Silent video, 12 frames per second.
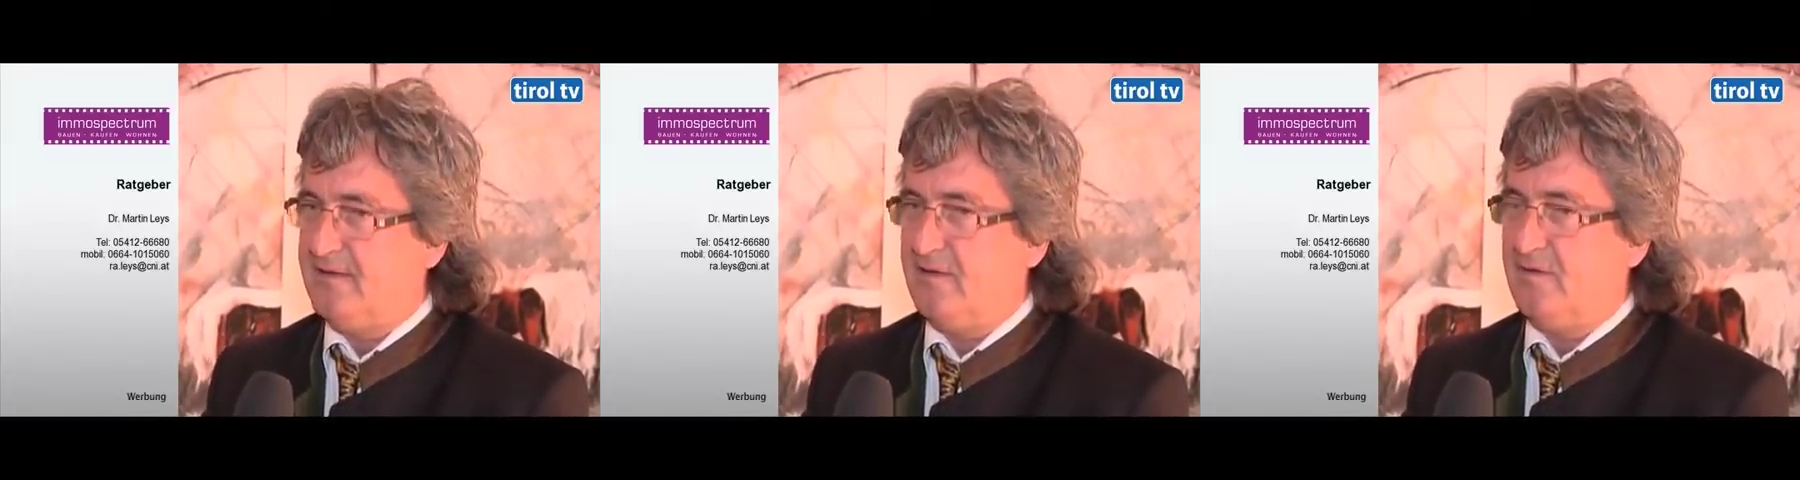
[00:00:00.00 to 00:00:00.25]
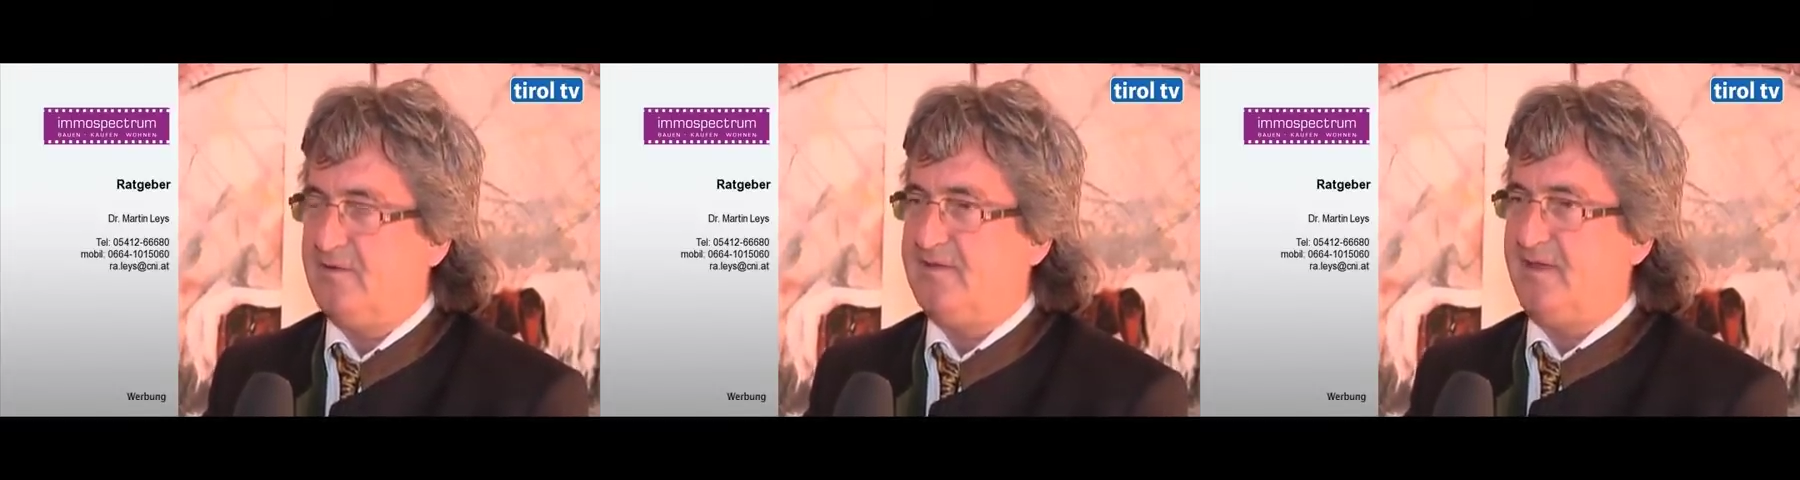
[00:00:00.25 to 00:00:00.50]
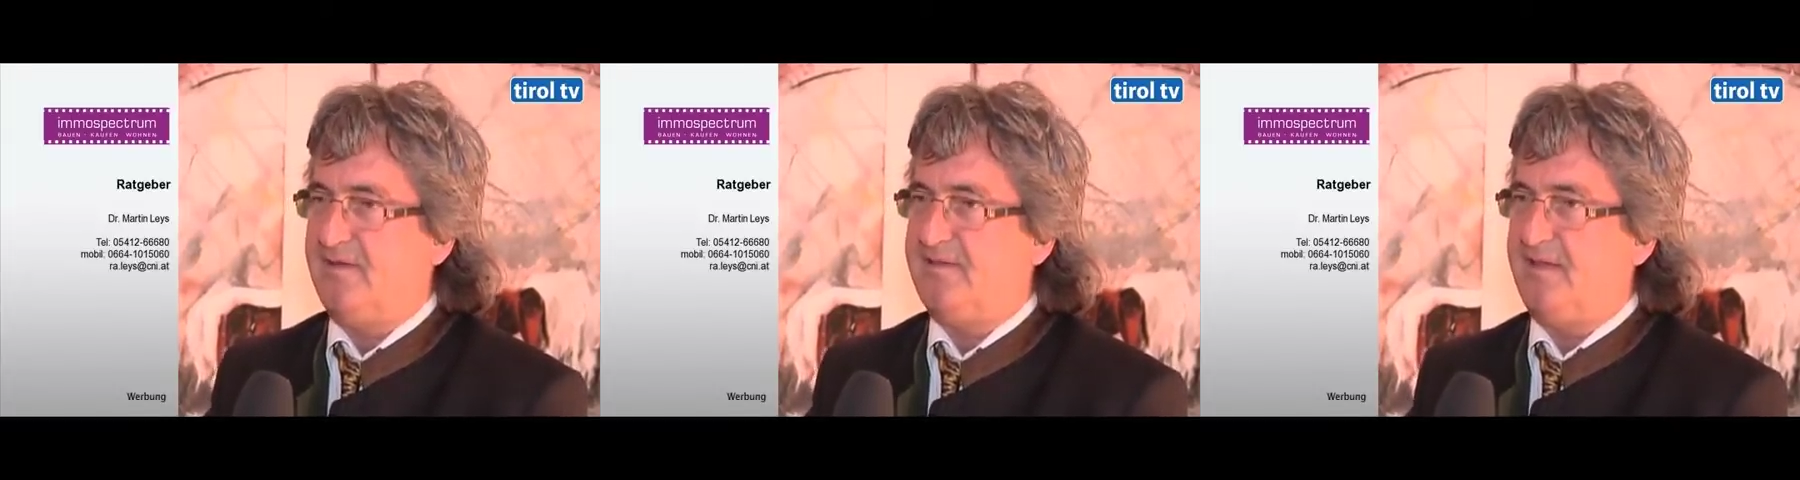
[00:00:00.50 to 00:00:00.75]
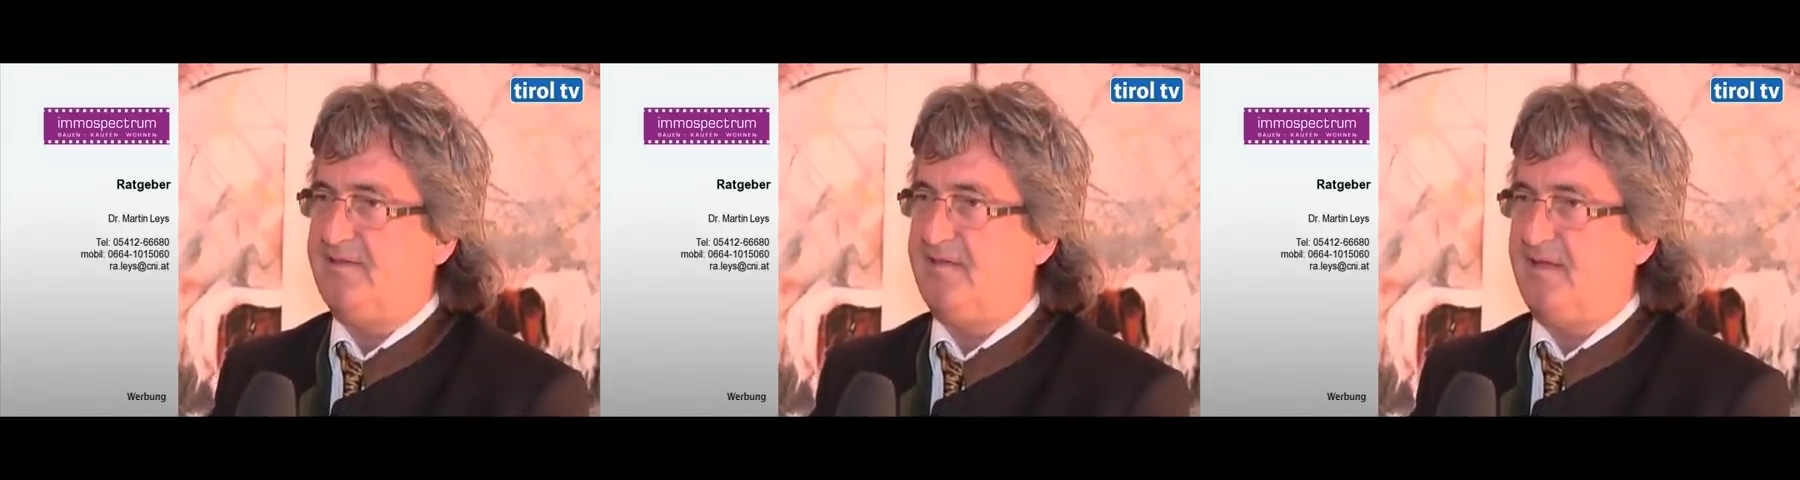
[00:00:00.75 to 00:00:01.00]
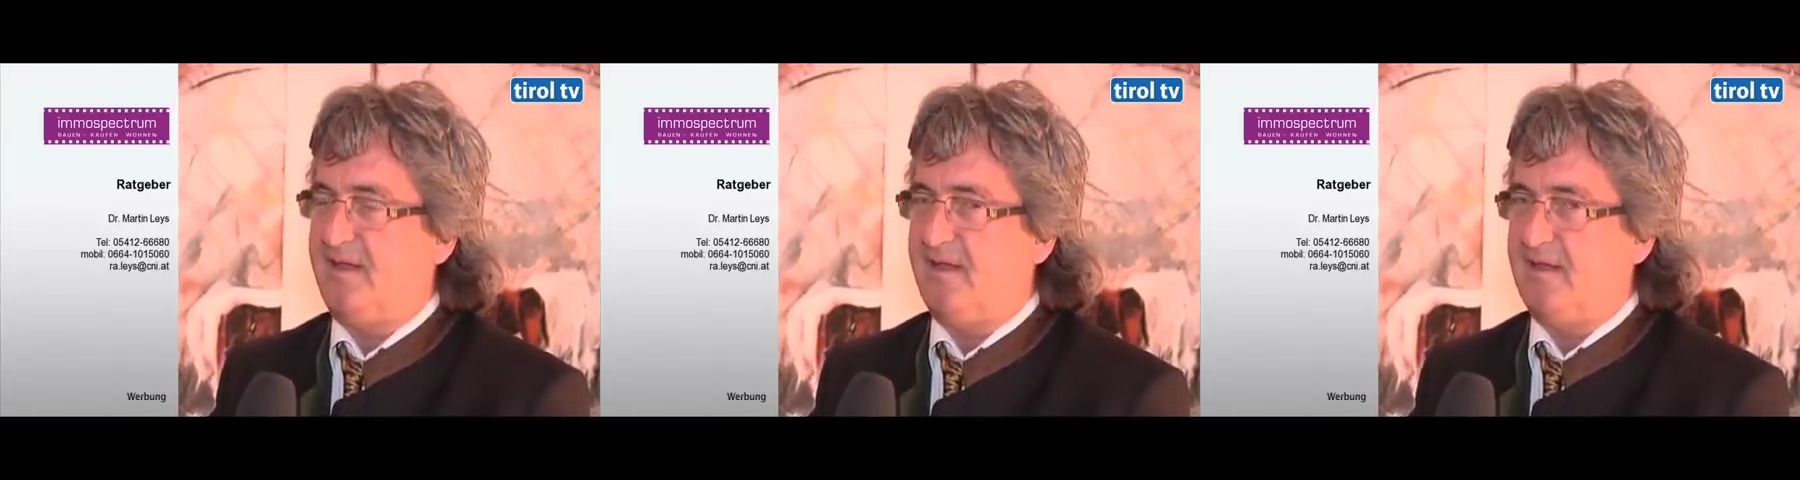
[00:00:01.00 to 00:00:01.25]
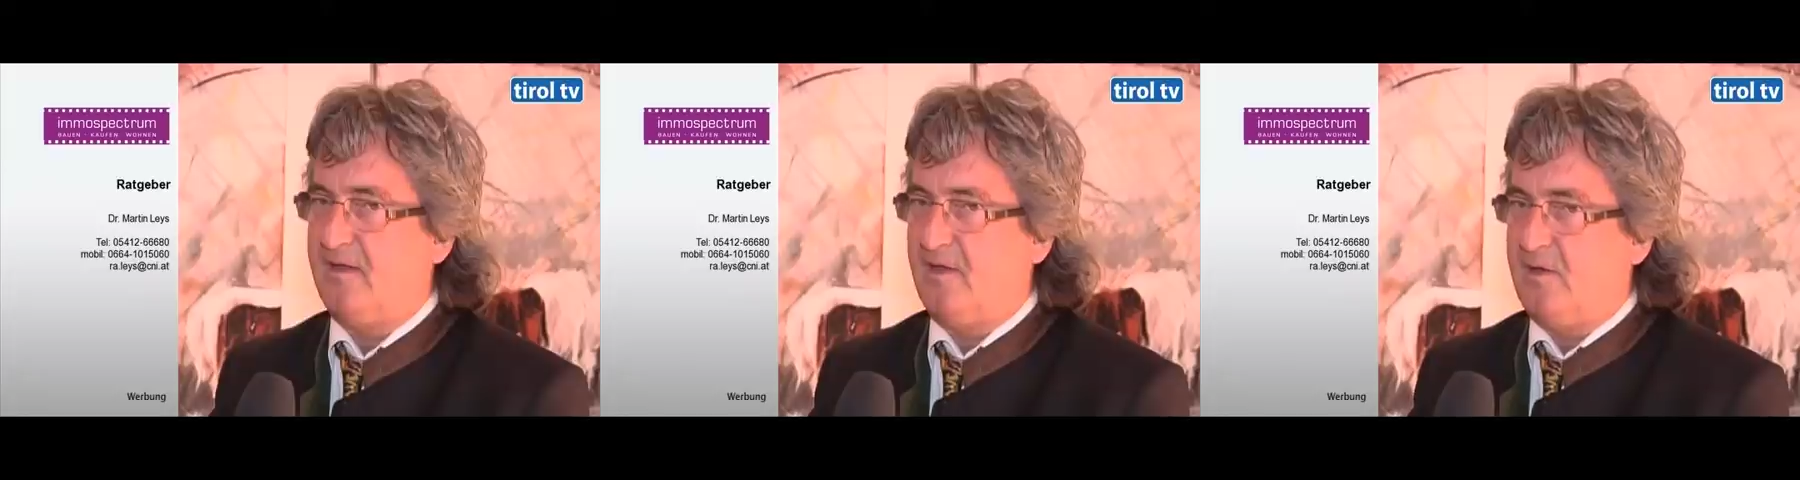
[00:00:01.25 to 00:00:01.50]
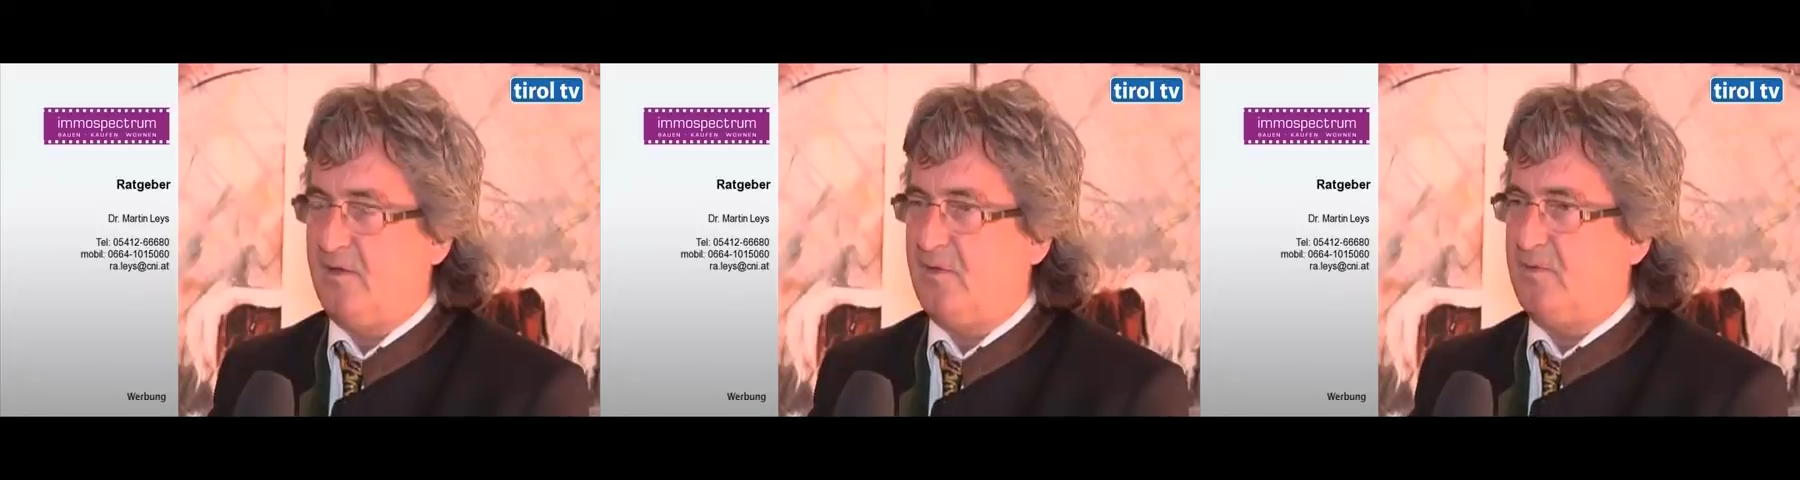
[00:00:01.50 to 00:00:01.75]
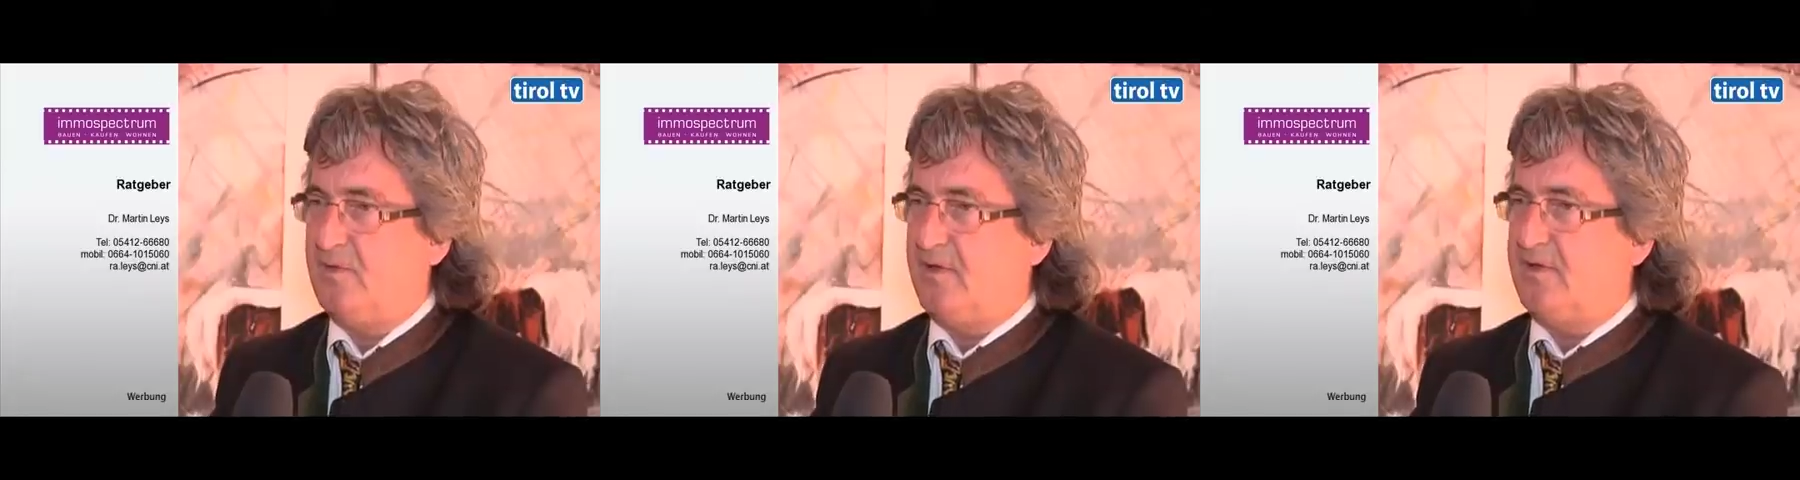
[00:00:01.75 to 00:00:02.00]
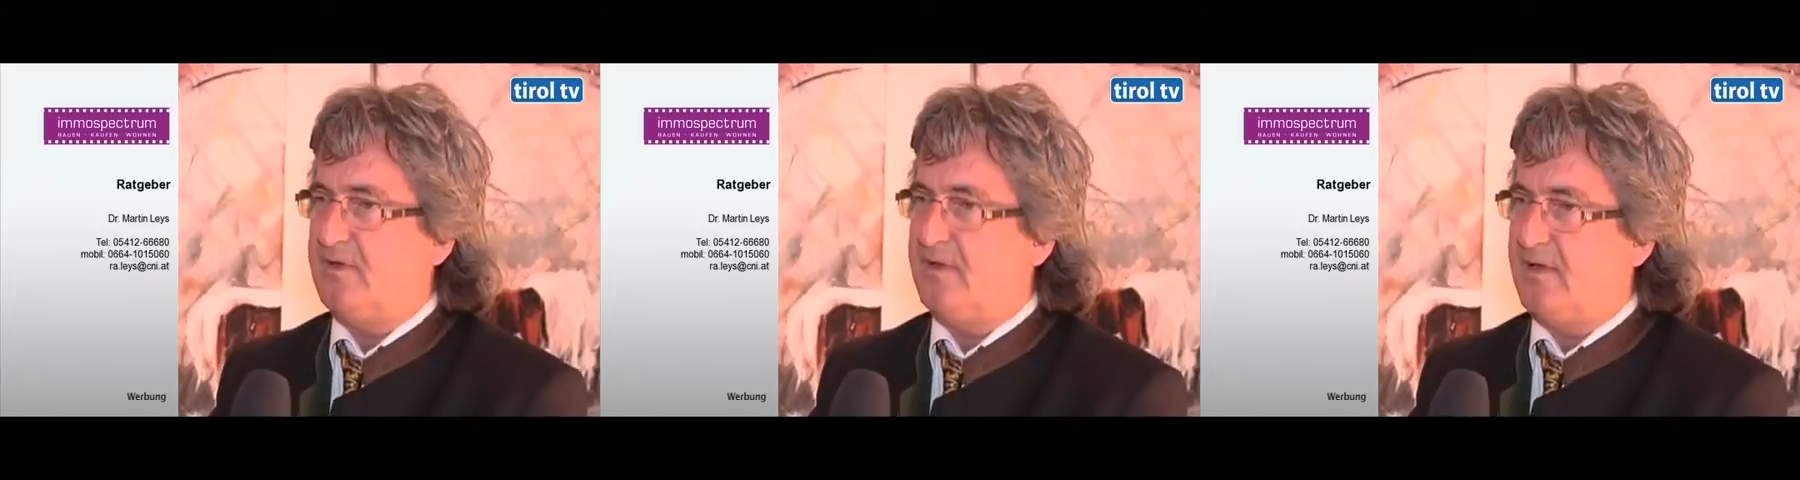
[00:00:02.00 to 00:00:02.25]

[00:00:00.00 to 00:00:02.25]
Ortsansässige oder